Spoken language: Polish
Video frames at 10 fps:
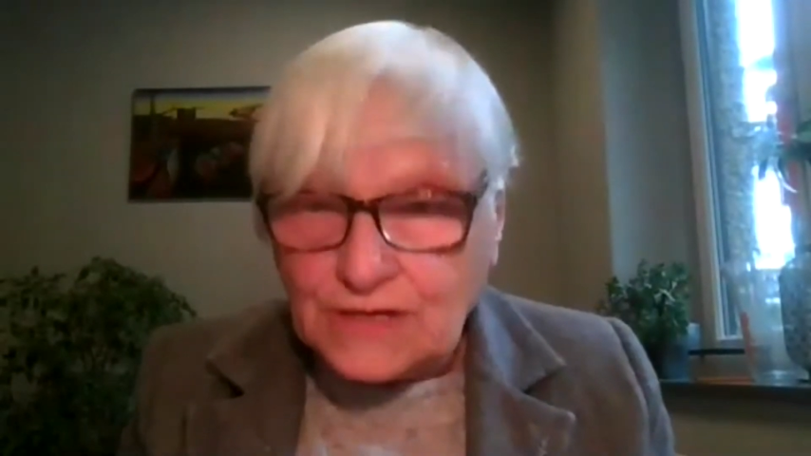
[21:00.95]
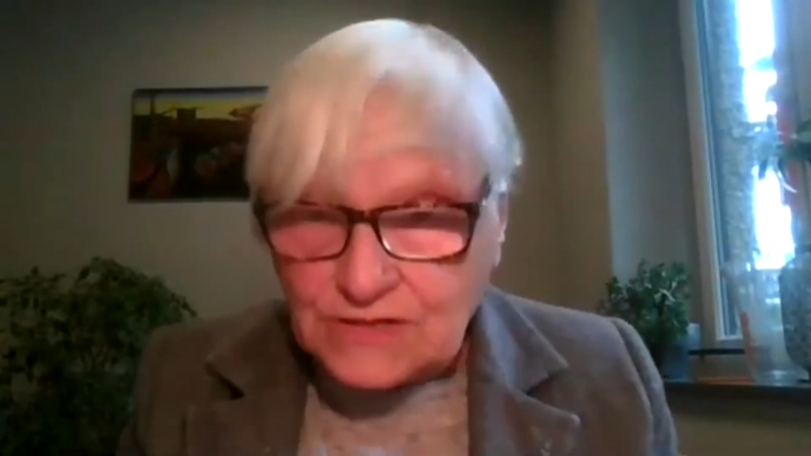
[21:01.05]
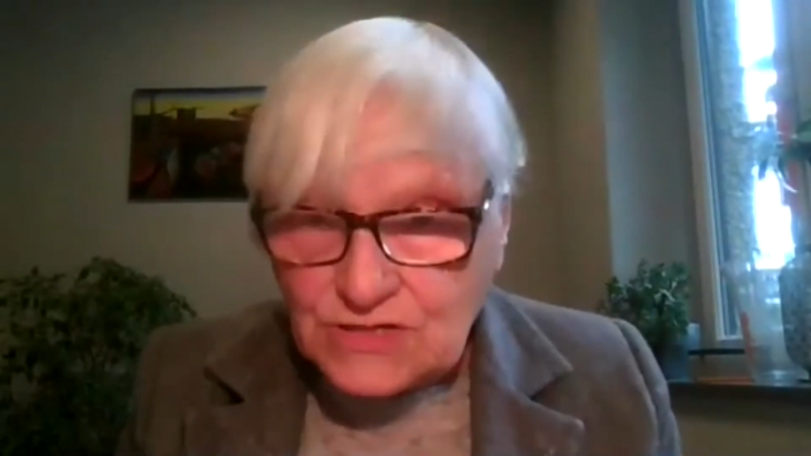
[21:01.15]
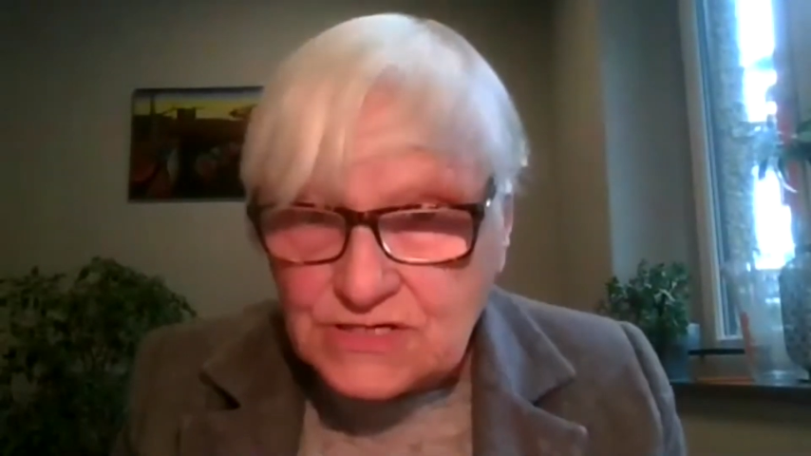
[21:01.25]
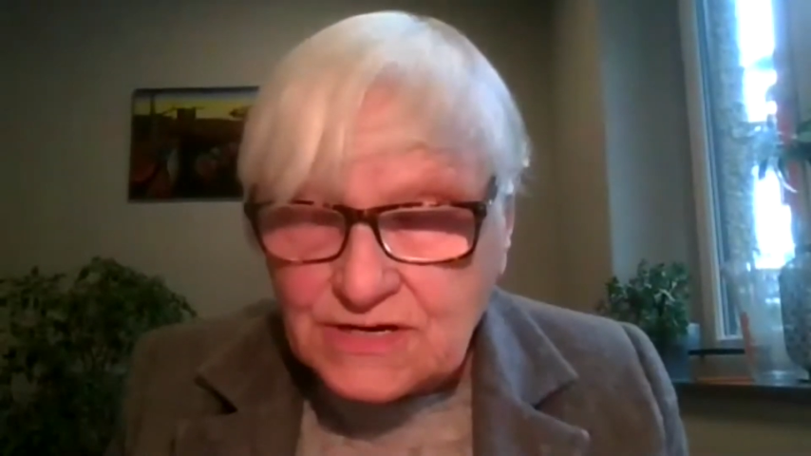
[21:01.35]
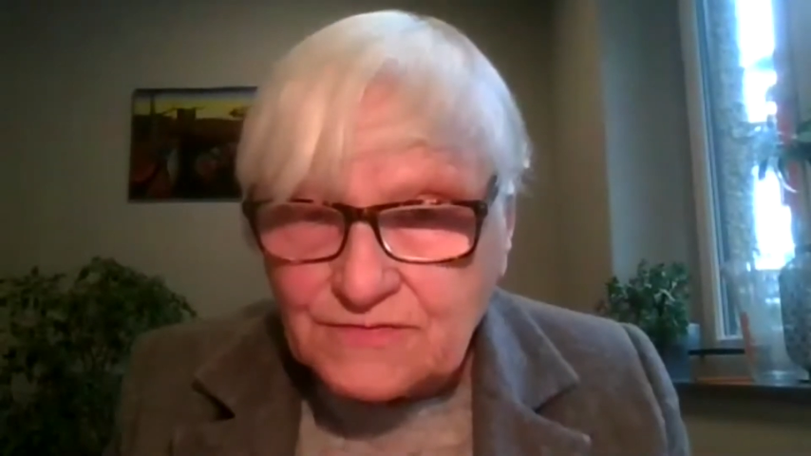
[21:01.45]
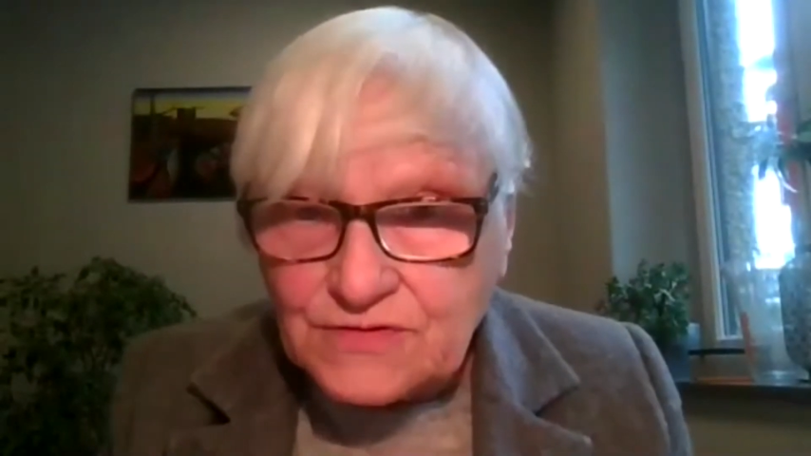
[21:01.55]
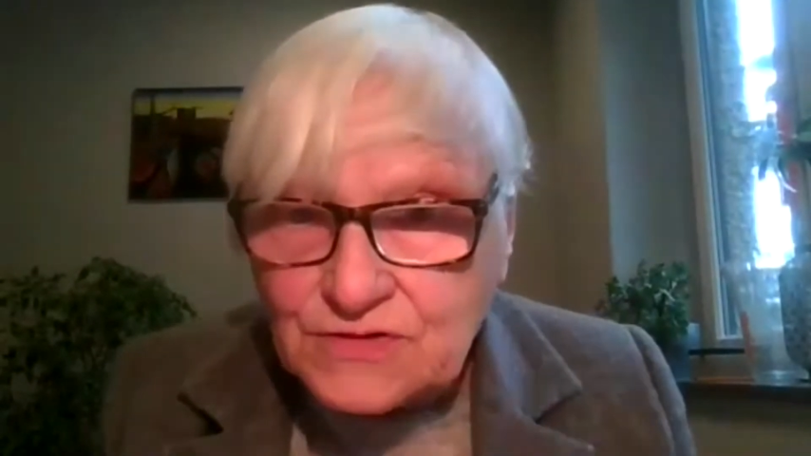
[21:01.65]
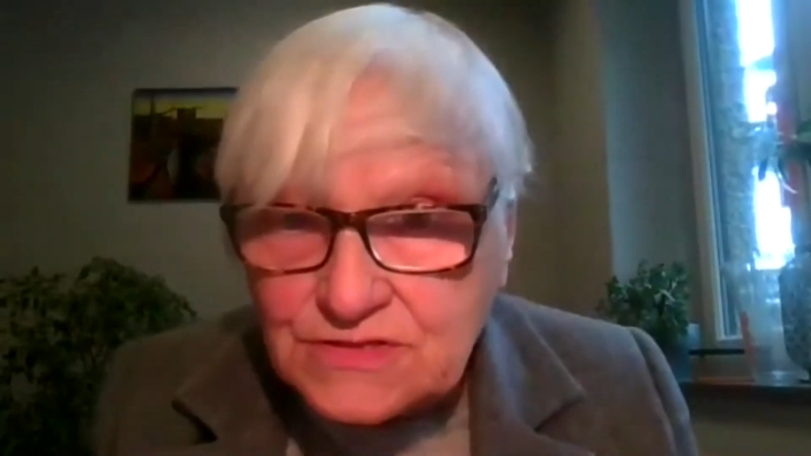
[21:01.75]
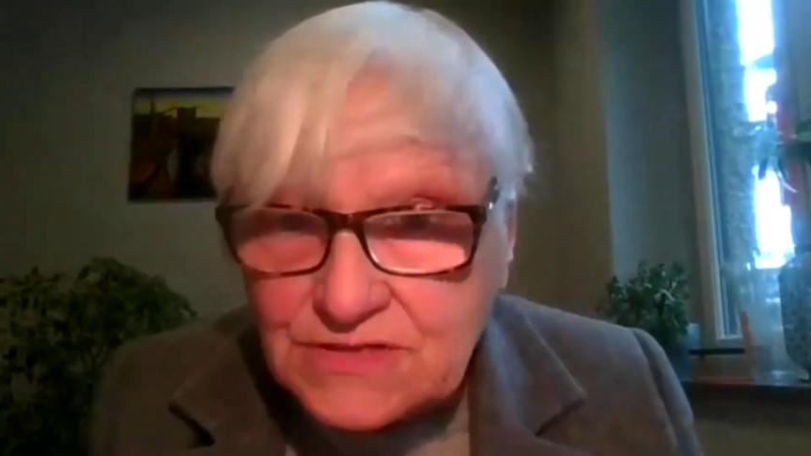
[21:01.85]
od końca
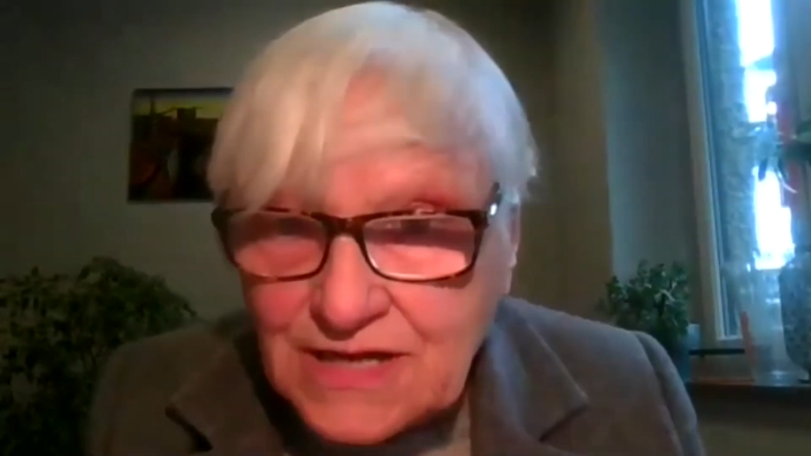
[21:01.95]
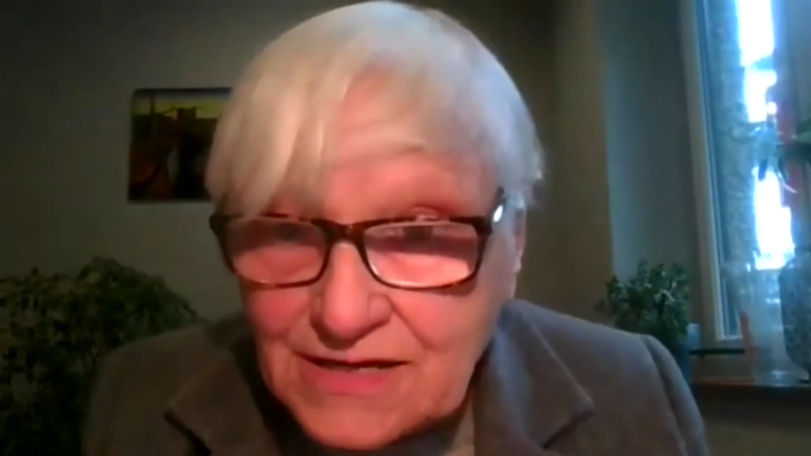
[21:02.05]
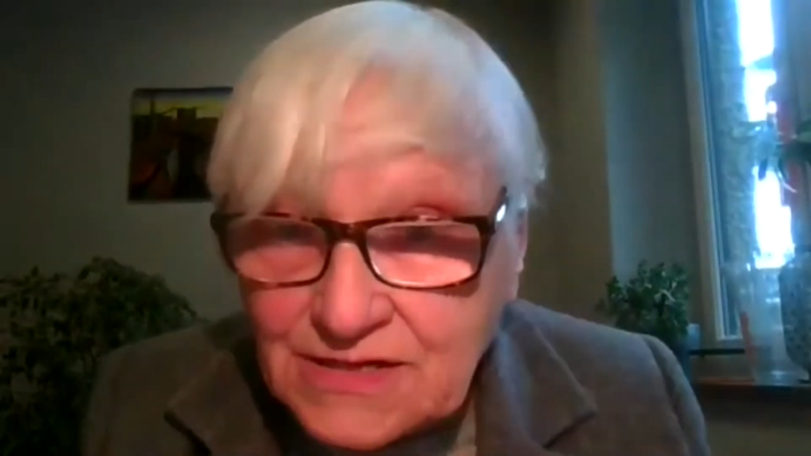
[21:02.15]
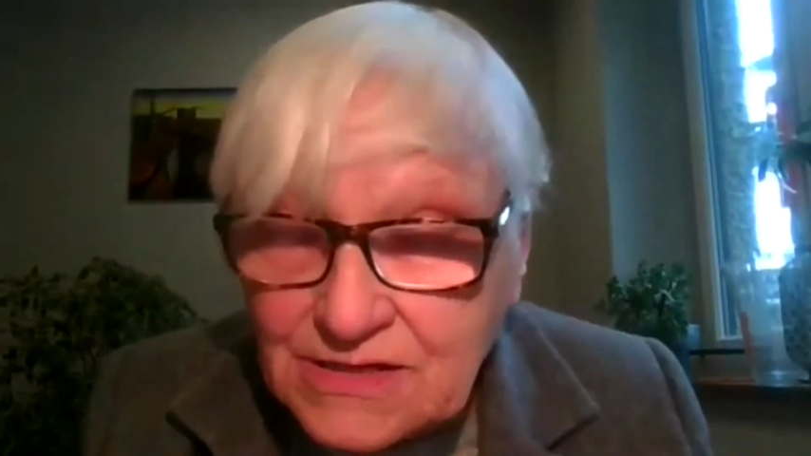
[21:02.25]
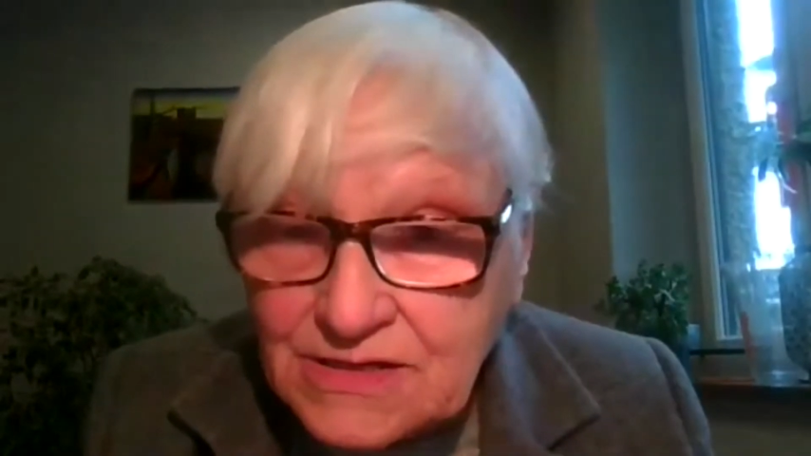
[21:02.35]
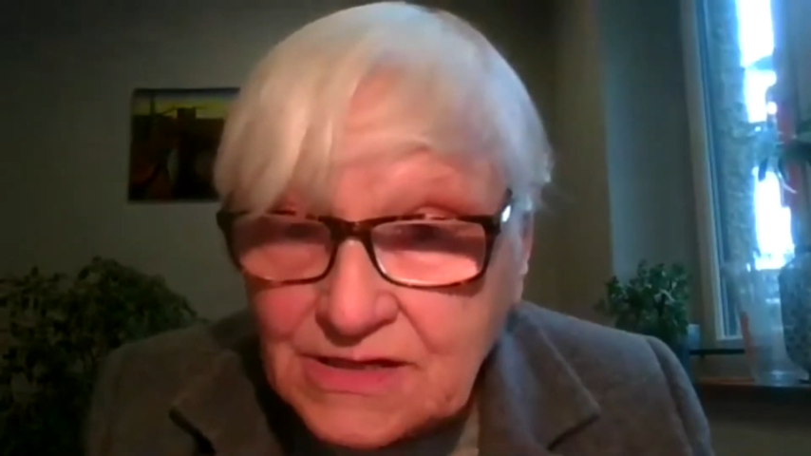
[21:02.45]
XIV